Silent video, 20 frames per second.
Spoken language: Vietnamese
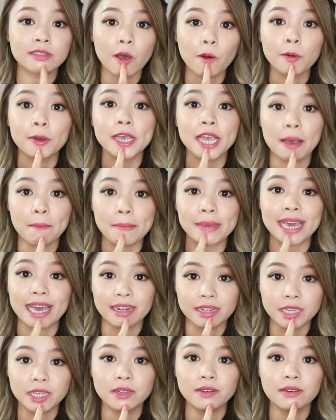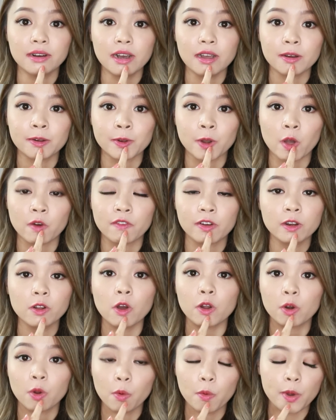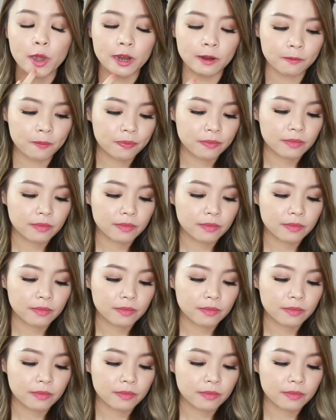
sau khi mà mình ăn trưa nó vẫn còn nguyên